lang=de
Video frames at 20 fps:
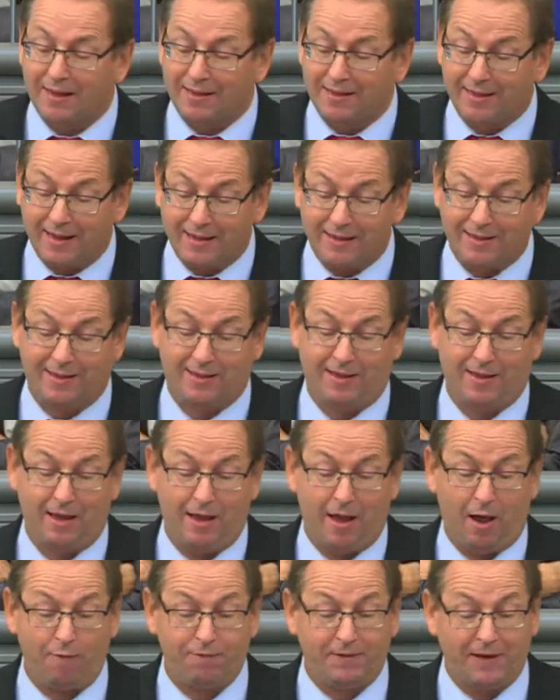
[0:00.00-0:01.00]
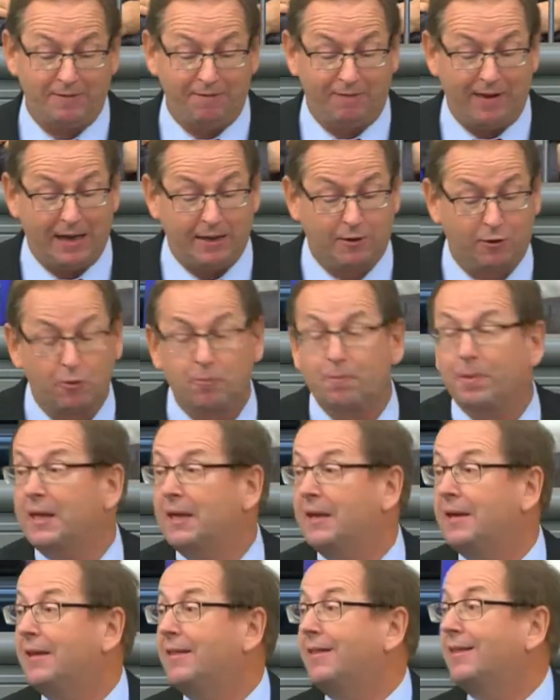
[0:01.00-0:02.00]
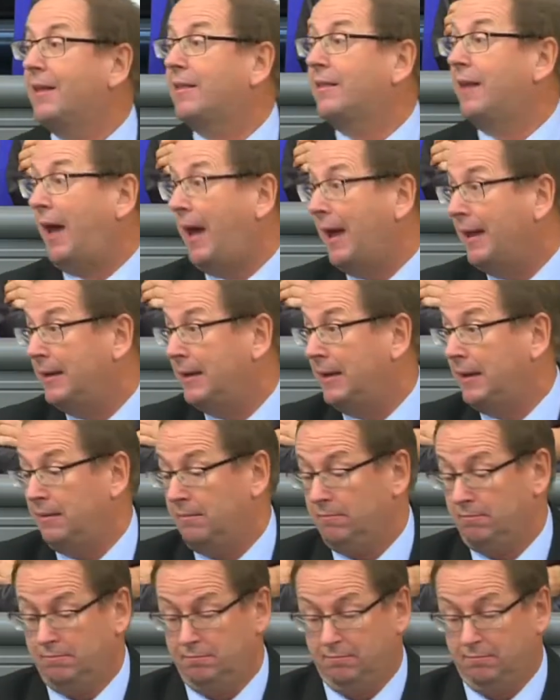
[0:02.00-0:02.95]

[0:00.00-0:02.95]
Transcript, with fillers: Gesetz auf den Weg zu bringen, ist das eine.